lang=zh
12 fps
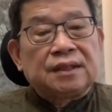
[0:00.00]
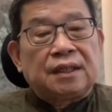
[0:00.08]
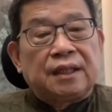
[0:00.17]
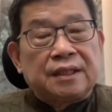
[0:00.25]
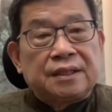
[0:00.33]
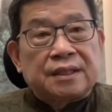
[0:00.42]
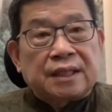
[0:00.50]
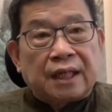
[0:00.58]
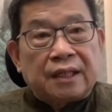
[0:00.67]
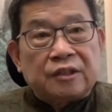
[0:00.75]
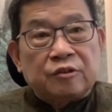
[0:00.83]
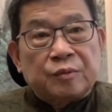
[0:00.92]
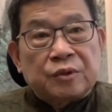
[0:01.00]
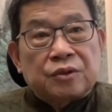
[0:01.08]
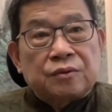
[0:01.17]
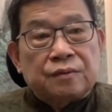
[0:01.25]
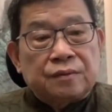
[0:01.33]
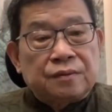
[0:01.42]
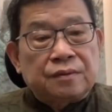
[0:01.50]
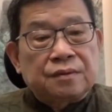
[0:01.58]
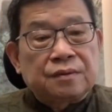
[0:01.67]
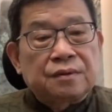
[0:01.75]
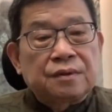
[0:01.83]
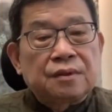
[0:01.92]
人才留不住，
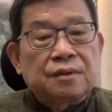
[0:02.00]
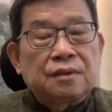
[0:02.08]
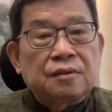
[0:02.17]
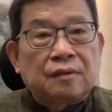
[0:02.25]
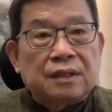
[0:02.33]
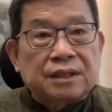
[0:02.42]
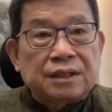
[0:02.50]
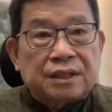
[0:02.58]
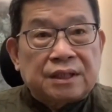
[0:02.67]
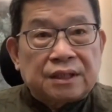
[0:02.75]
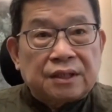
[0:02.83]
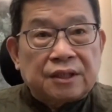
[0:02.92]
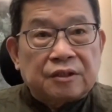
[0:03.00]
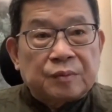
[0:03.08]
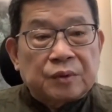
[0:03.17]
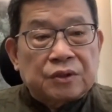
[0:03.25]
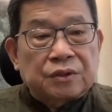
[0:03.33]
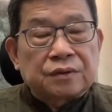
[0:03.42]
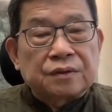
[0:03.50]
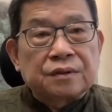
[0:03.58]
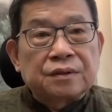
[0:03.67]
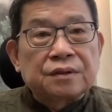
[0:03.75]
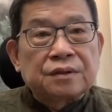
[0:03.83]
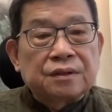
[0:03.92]
外资企业留不住，
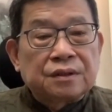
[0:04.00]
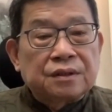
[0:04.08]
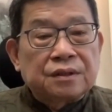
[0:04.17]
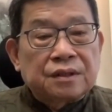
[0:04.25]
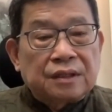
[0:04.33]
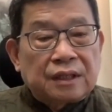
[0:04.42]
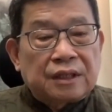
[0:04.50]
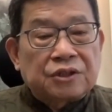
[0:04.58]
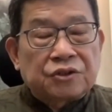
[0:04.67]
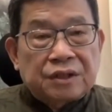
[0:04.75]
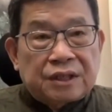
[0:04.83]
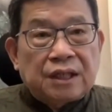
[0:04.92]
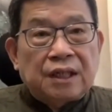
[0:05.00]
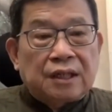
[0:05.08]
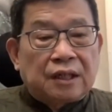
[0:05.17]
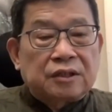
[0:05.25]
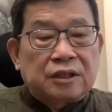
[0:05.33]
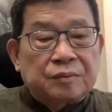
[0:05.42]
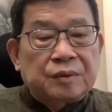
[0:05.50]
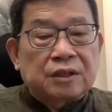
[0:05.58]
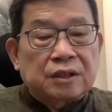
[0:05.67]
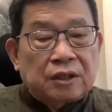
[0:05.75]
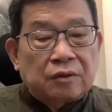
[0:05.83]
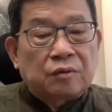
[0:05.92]
那你说香港是不是
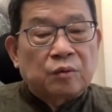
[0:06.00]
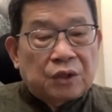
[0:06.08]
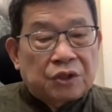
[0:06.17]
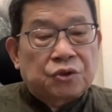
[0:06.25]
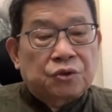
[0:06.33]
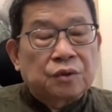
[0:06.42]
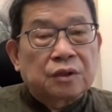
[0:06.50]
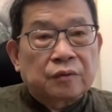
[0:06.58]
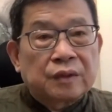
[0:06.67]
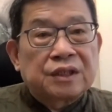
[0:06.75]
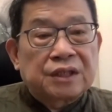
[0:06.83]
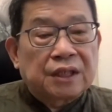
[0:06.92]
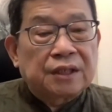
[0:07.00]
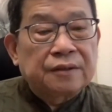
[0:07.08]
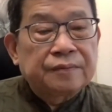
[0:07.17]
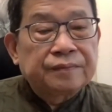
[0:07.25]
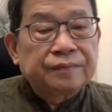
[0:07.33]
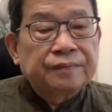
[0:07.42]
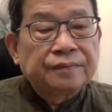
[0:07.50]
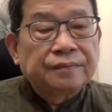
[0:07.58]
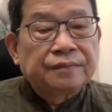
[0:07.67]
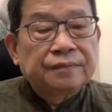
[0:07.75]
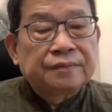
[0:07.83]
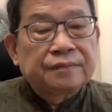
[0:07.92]
有萎缩的危险？
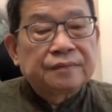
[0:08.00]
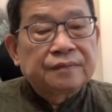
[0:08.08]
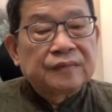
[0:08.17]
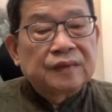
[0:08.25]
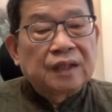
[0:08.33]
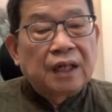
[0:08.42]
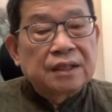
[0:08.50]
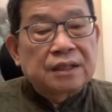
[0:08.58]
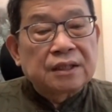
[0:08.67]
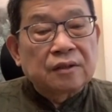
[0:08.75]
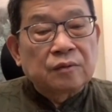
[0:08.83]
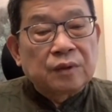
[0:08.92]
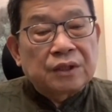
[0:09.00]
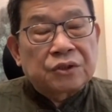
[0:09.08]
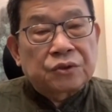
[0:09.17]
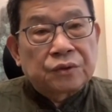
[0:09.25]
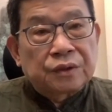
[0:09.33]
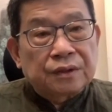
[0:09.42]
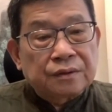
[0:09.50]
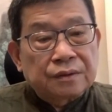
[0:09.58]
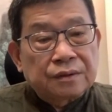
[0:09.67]
而这种萎缩，